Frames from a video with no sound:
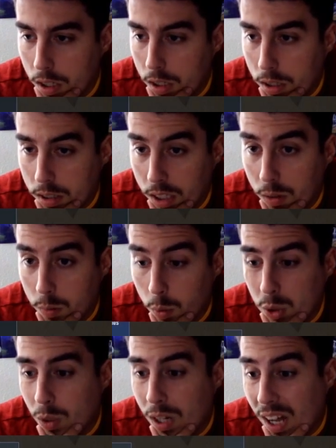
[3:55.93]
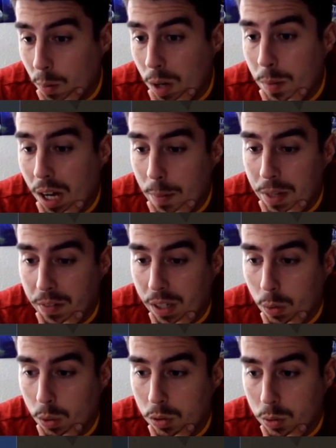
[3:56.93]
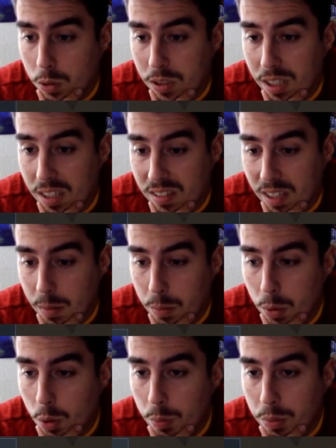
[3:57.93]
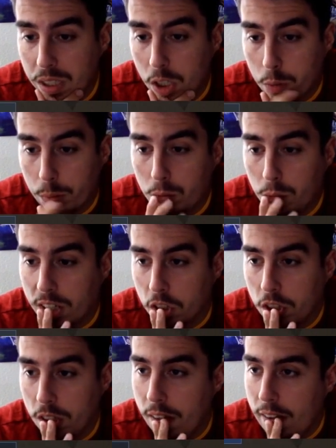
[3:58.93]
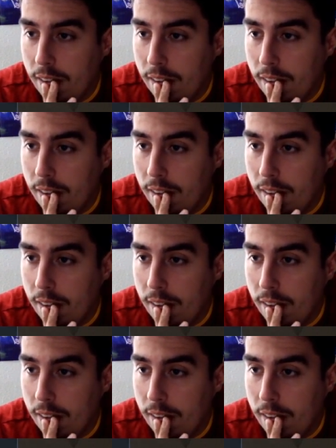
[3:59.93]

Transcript: Euh, c'est vrai que moi, sur la web app, les frérots, c'est un peu compliqué, je sais pas vous le cacher.